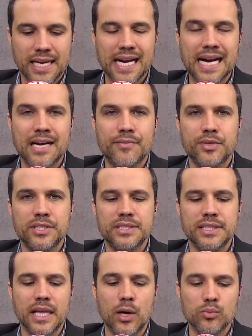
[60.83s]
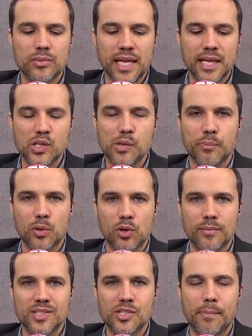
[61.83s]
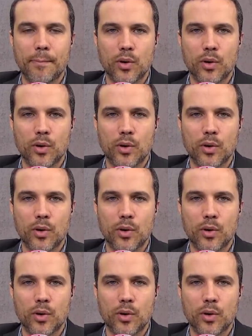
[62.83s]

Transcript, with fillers: Harvard não tem diploma de